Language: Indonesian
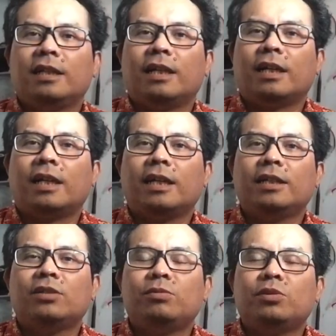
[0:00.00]
Nah, karena
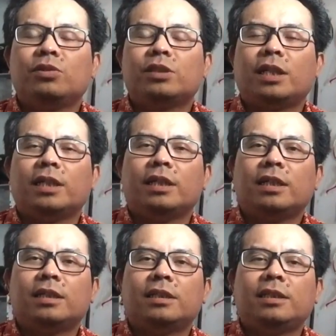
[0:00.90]
itu menurut
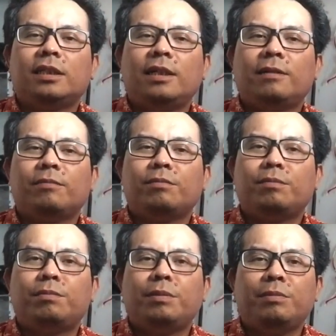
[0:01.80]
saya ketika
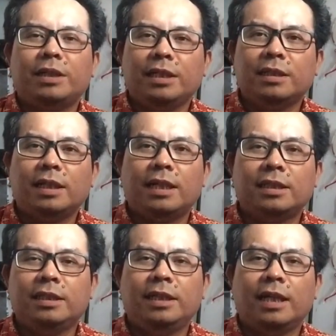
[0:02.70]
pemerintah
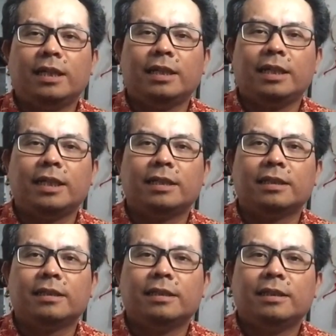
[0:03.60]
tidak dengan